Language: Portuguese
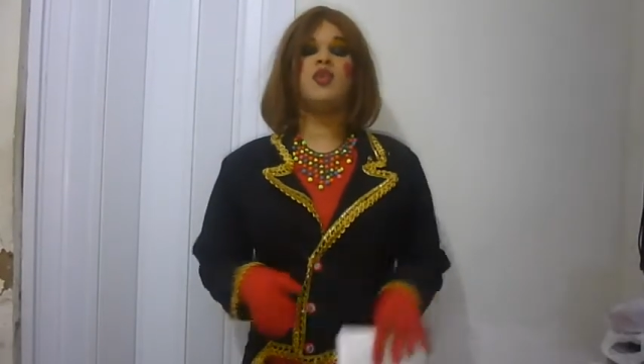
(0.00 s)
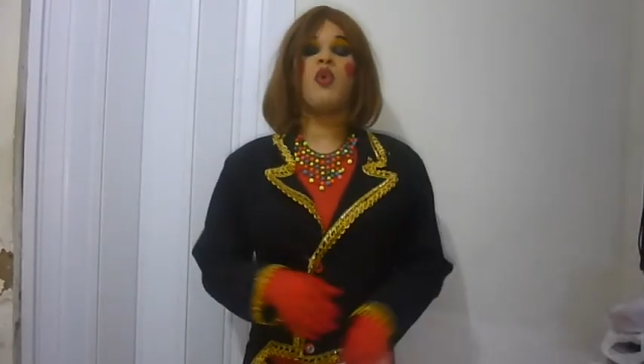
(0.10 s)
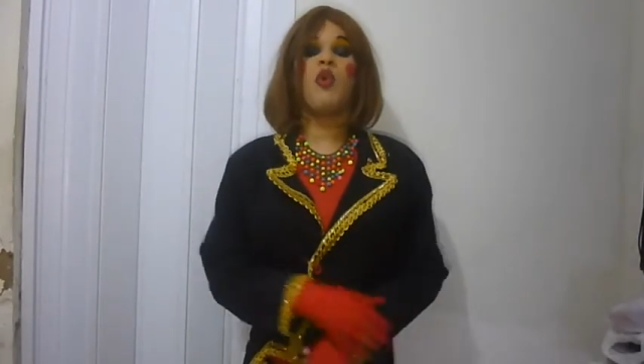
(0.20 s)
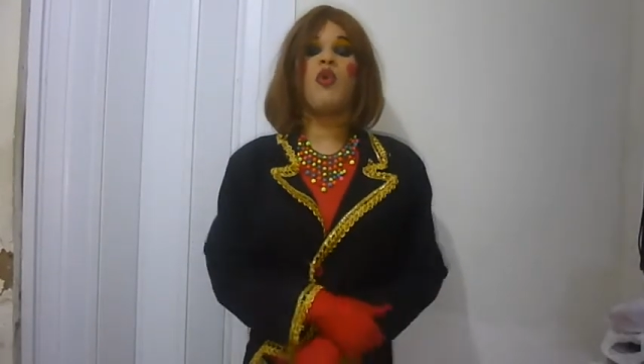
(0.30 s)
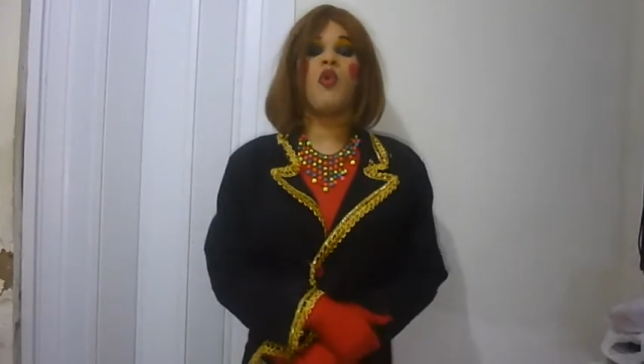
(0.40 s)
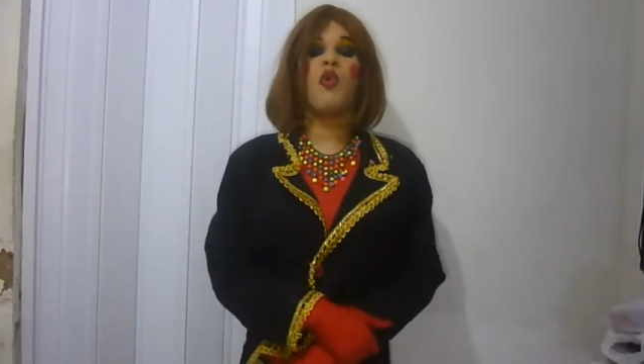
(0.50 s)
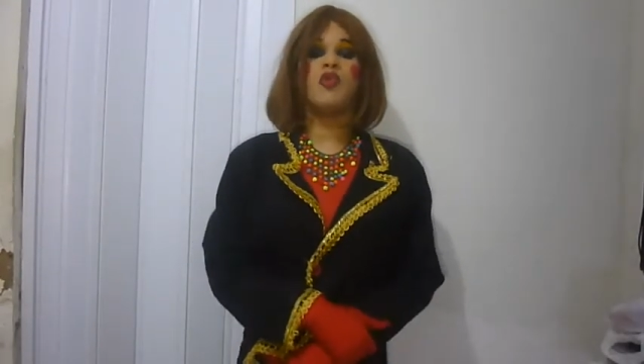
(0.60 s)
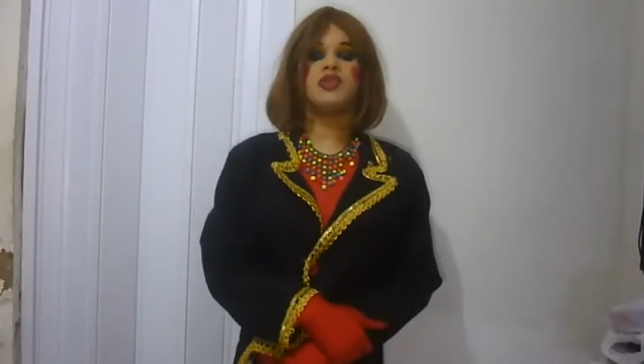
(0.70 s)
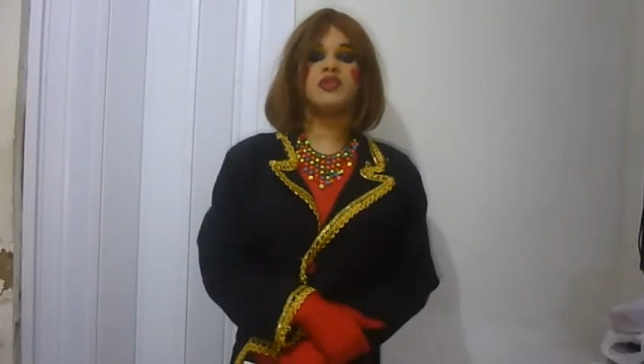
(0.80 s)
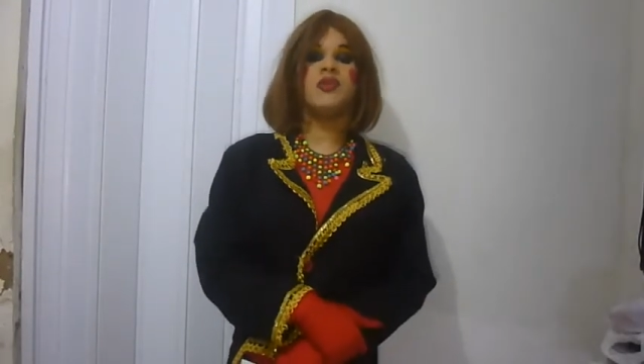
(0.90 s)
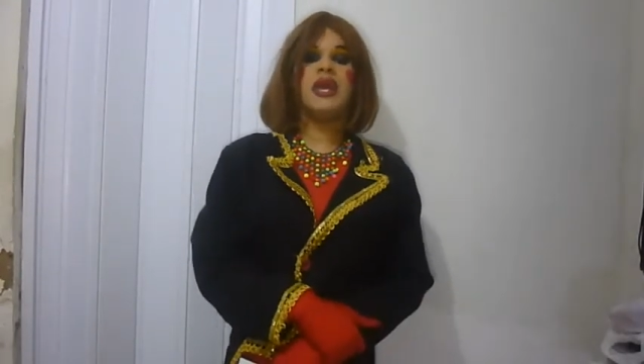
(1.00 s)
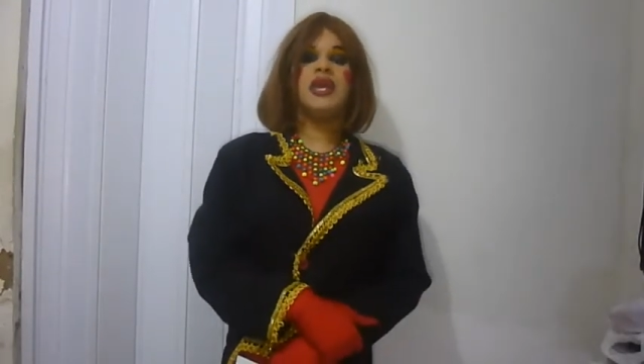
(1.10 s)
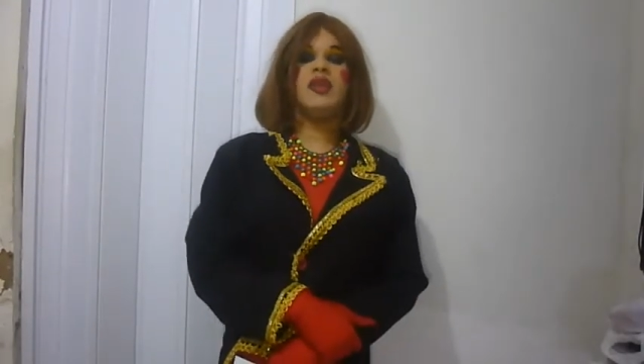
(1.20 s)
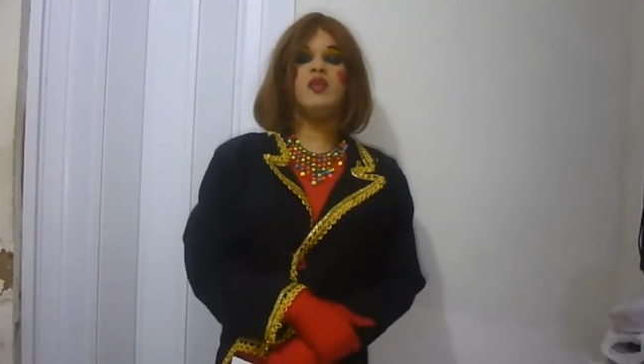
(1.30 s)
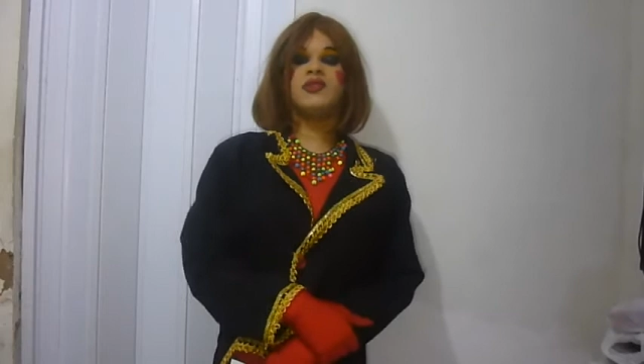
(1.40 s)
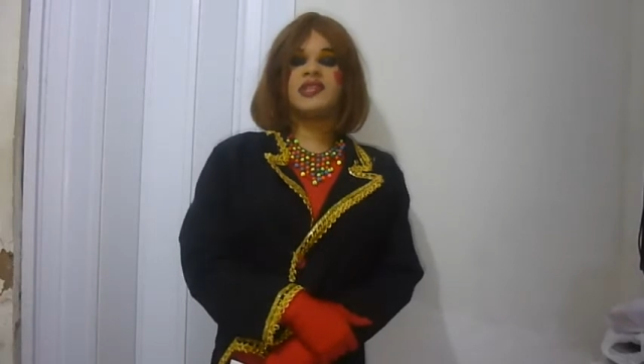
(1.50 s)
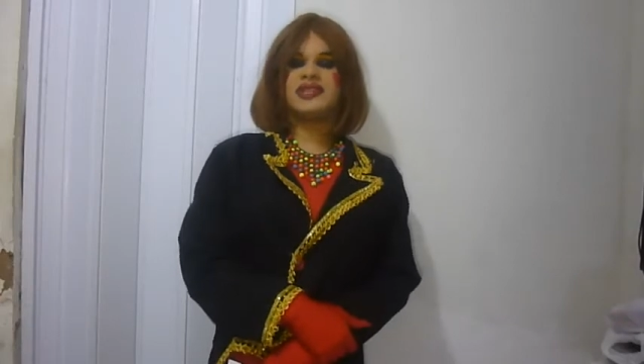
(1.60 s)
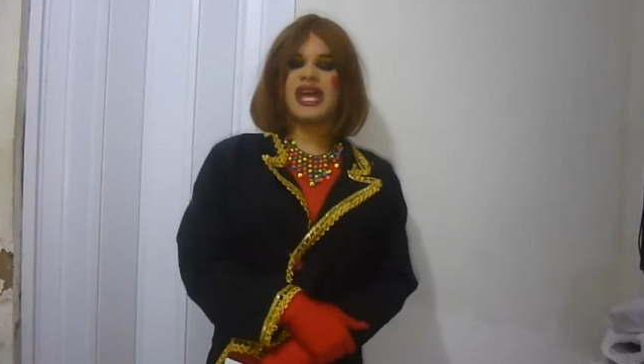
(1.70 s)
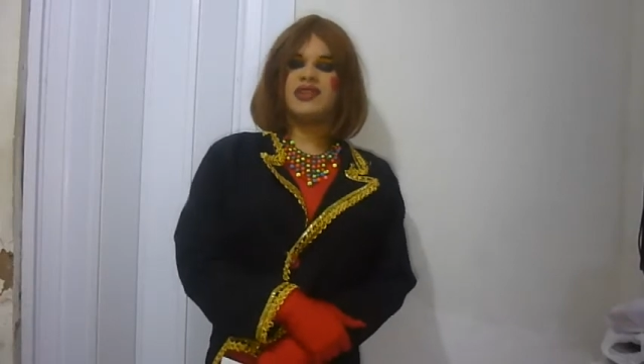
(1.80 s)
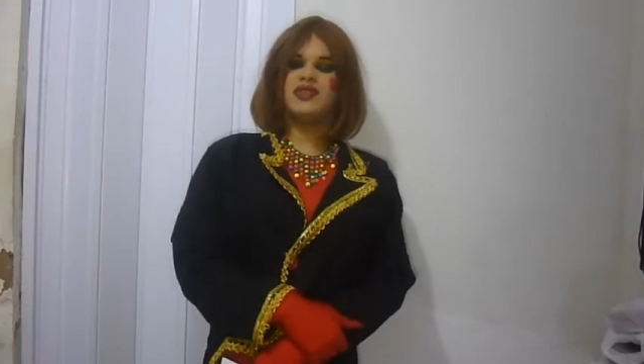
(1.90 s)
um concurso
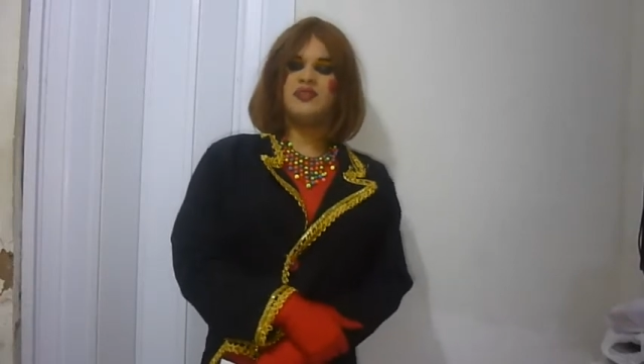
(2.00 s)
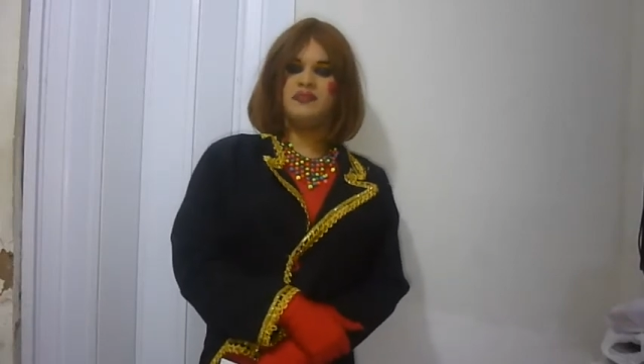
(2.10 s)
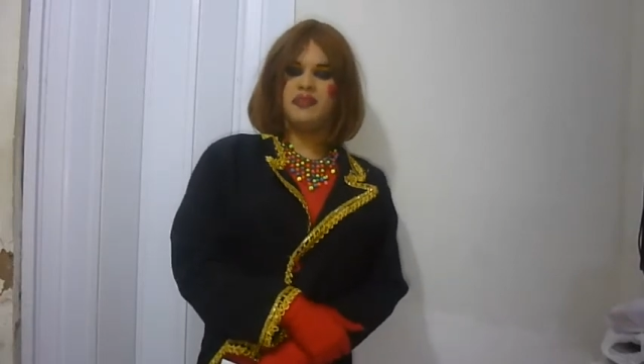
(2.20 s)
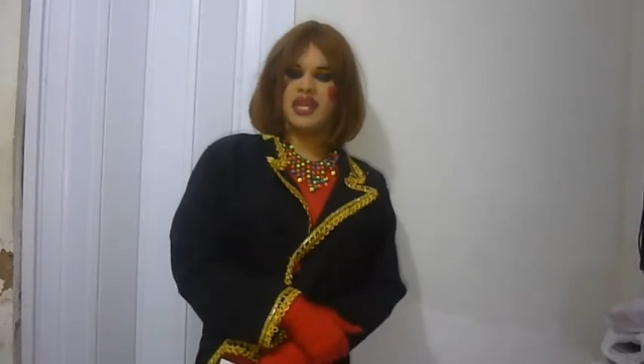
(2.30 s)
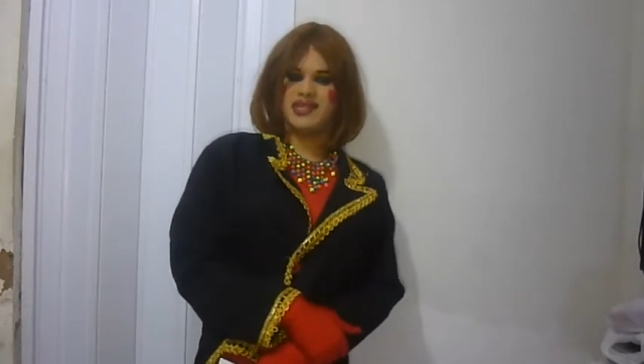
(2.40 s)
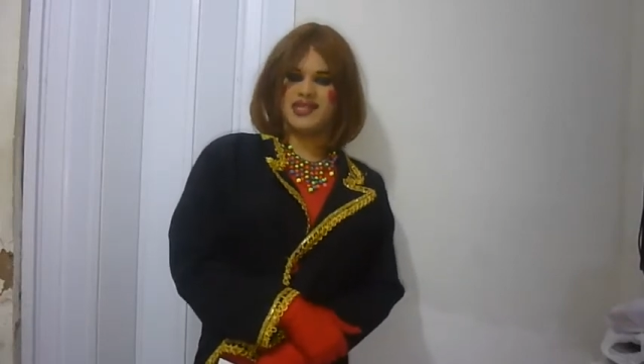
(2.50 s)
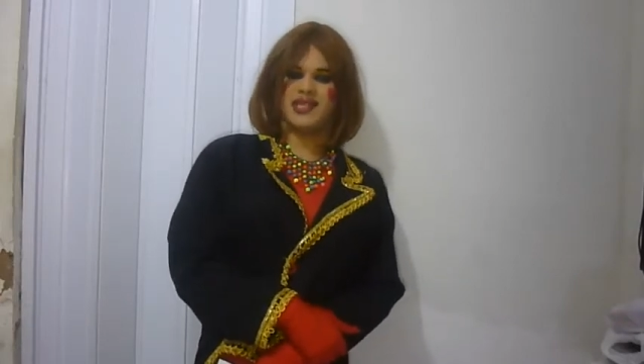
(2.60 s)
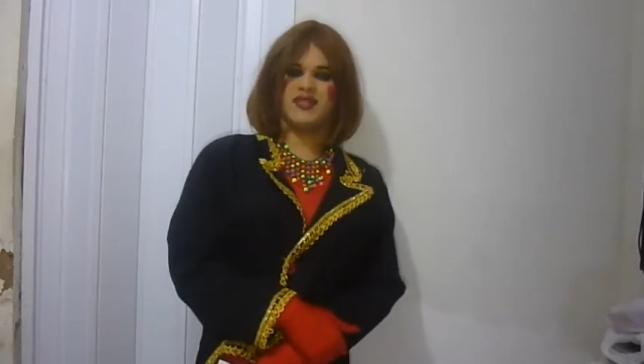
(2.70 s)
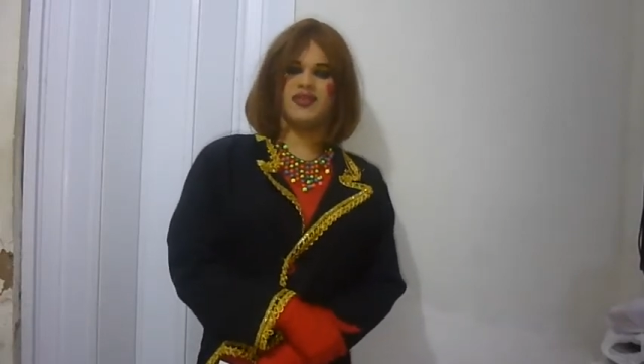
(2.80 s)
inusitado de misses.